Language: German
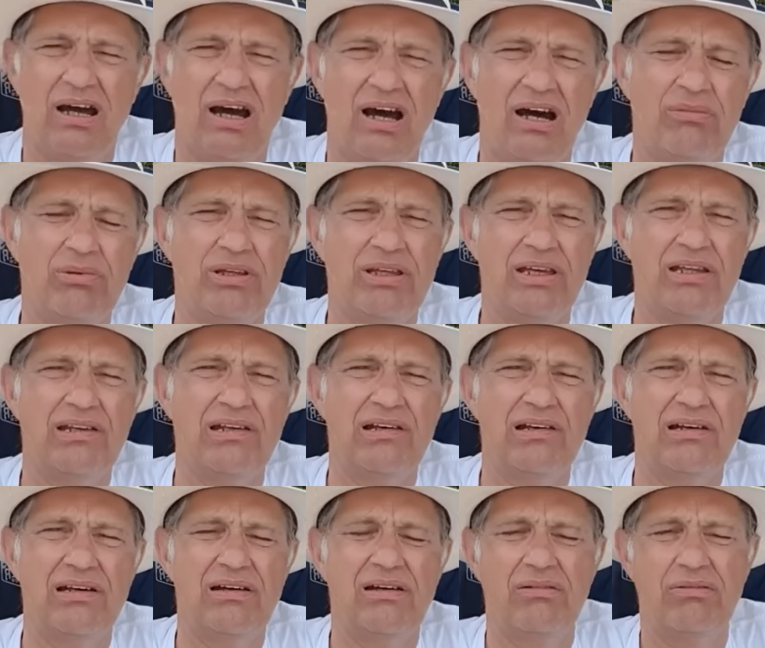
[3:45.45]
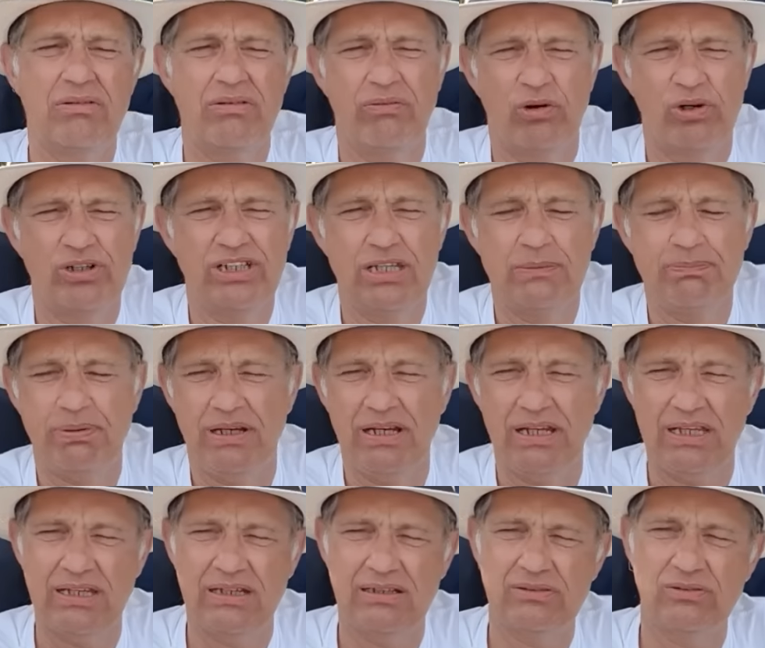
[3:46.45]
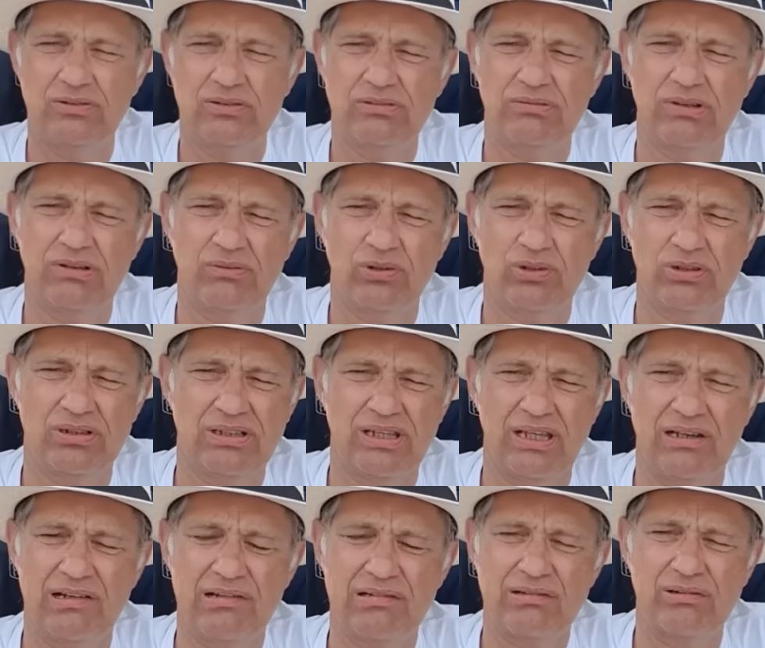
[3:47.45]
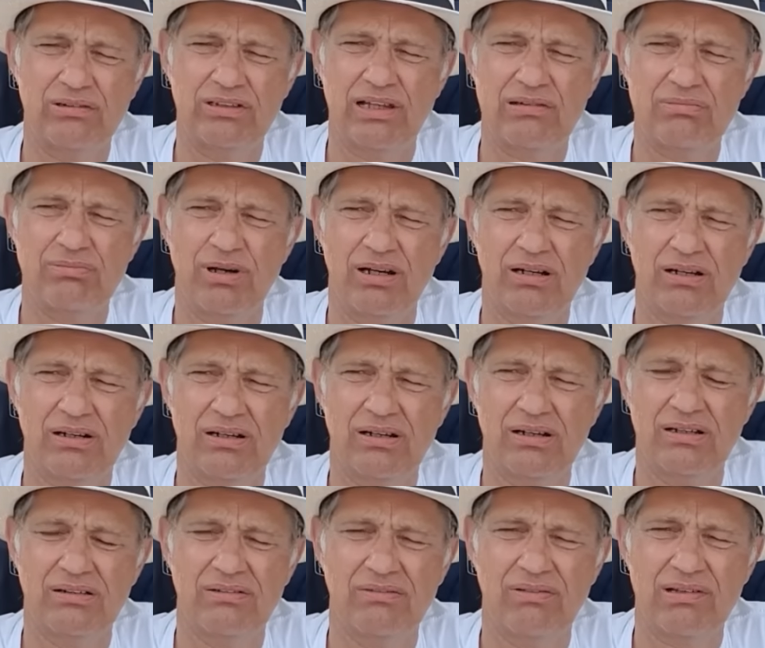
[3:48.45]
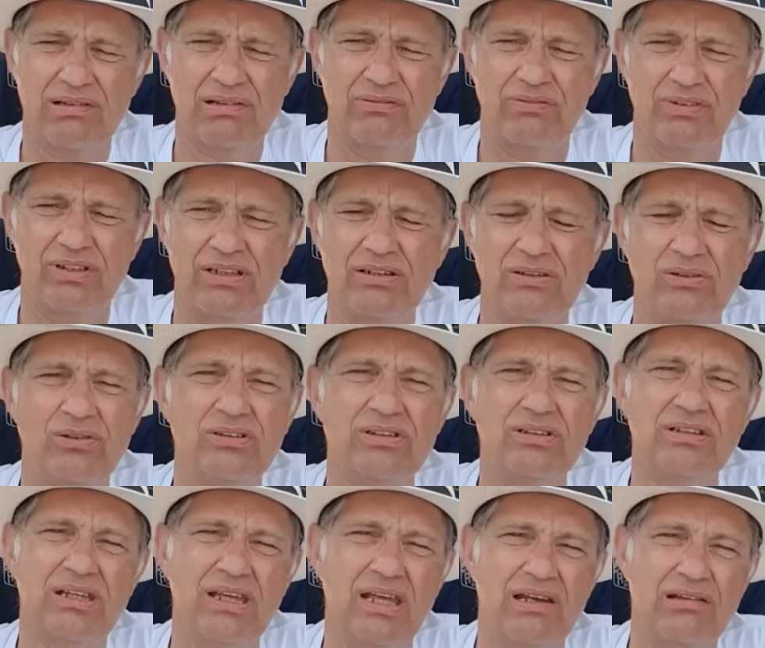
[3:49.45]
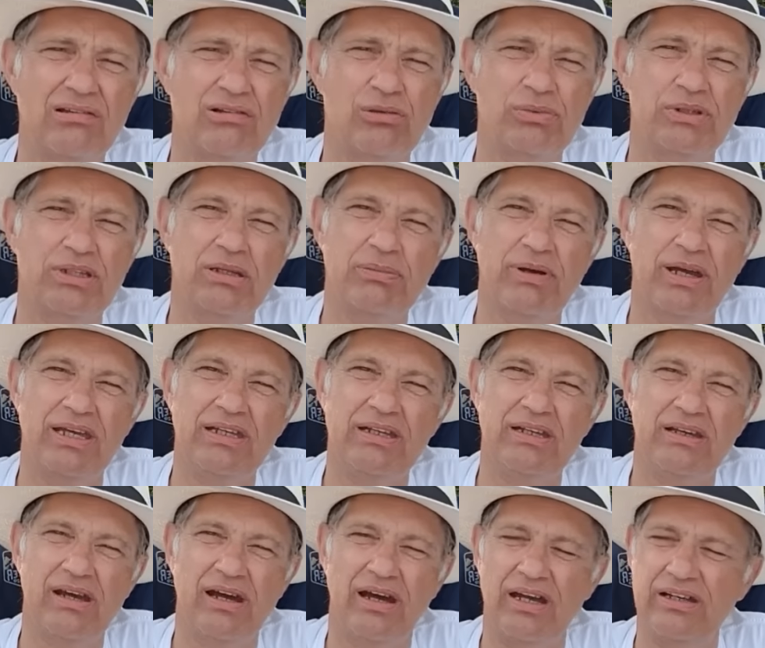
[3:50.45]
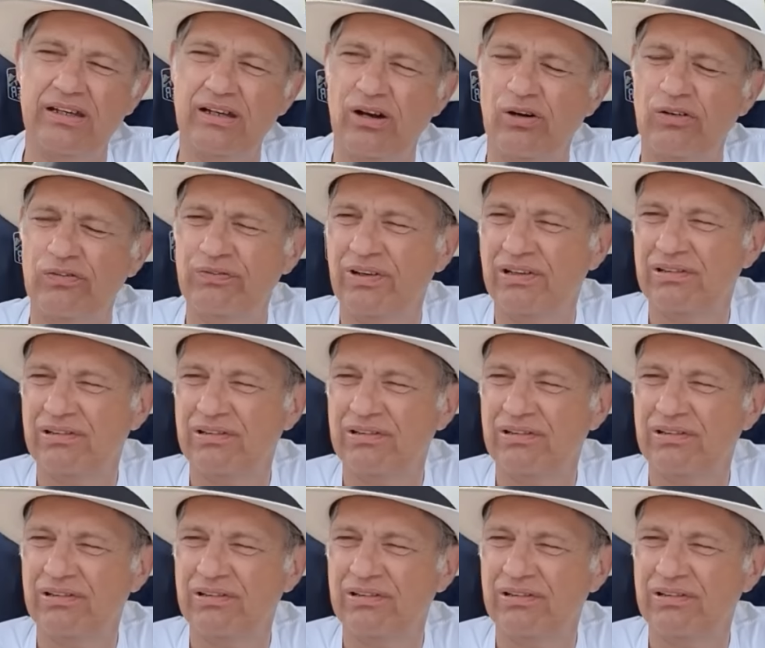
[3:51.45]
Aber jeder, äh, wir wollen nicht belehren und wir wollen, jeder soll das machen, äh, was er will und jeder soll bitte bei Edeka einkaufen.